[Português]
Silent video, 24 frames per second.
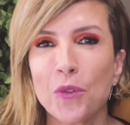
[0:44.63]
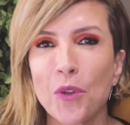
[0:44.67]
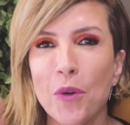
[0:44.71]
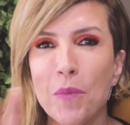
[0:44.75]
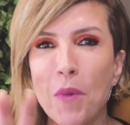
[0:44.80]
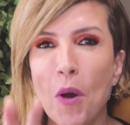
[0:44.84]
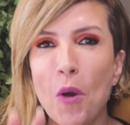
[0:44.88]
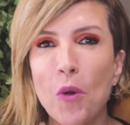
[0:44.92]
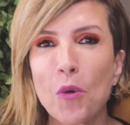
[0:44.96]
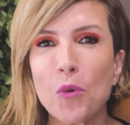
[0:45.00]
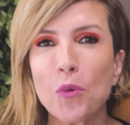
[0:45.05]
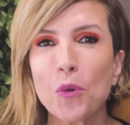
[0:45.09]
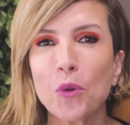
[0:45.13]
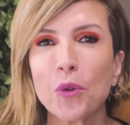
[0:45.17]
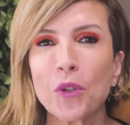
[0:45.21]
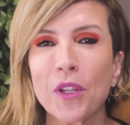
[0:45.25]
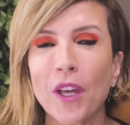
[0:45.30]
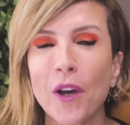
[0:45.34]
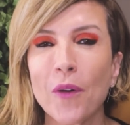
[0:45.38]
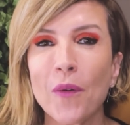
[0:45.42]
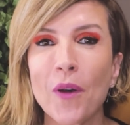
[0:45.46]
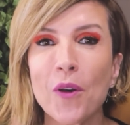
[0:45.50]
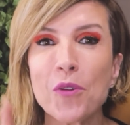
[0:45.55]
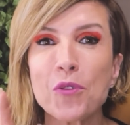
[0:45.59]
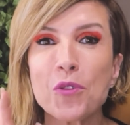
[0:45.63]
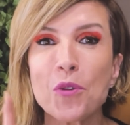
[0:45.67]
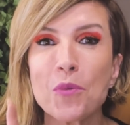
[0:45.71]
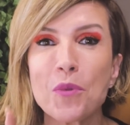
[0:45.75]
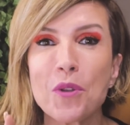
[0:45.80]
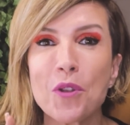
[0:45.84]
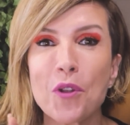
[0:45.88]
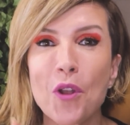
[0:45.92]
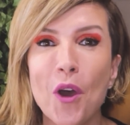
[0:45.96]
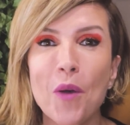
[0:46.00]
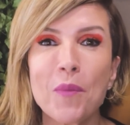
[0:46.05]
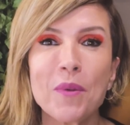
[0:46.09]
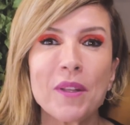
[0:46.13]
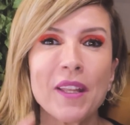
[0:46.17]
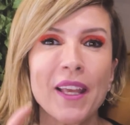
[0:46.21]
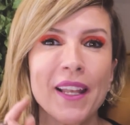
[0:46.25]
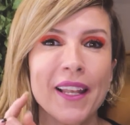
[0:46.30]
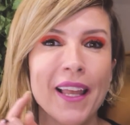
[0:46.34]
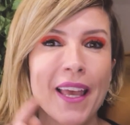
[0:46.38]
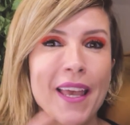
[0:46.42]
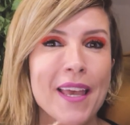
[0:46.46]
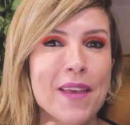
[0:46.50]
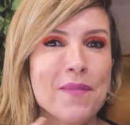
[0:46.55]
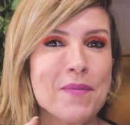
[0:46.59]
Não é Mal com U, não. É o sobrenome
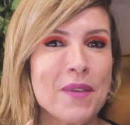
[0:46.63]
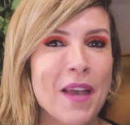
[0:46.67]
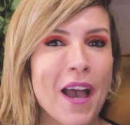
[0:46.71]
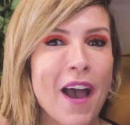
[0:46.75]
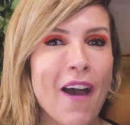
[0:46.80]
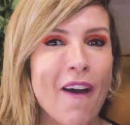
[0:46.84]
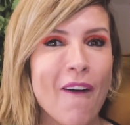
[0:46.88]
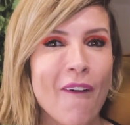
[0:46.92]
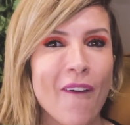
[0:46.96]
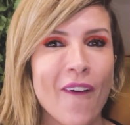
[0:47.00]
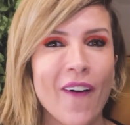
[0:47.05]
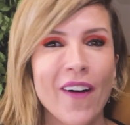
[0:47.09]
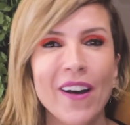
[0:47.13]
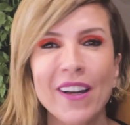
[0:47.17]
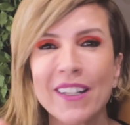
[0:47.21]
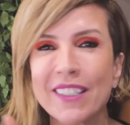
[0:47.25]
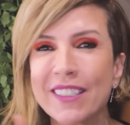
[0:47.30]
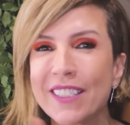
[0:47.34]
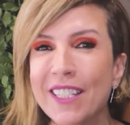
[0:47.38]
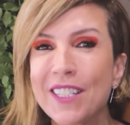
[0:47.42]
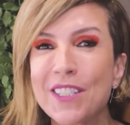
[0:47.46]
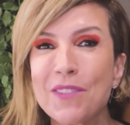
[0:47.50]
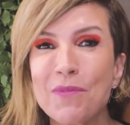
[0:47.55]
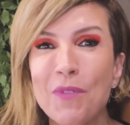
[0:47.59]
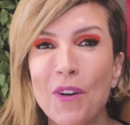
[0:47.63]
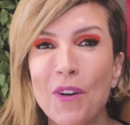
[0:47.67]
dele, é M-A-O. Gente